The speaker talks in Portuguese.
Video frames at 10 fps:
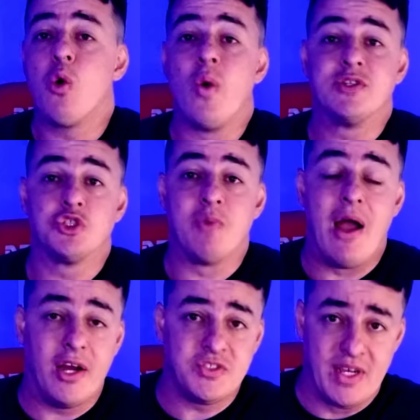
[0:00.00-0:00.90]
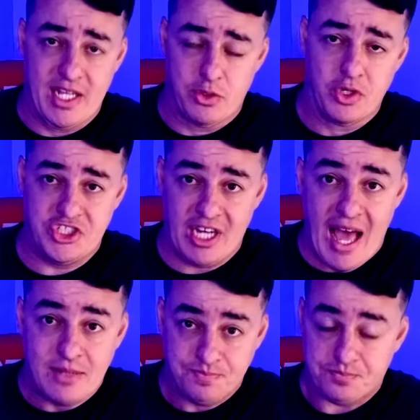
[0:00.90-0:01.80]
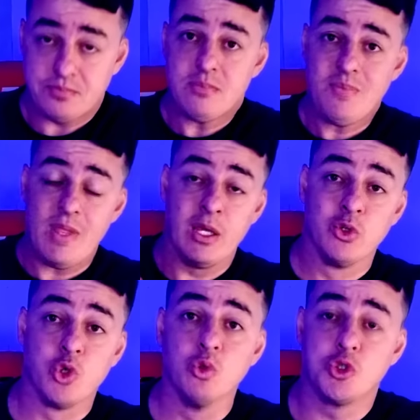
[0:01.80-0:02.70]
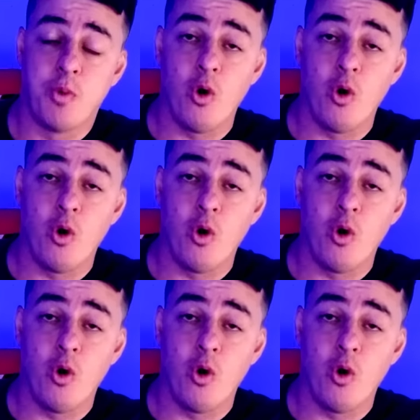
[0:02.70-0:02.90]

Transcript: eu conheço os maiores vendedores de lá, eu sou um dos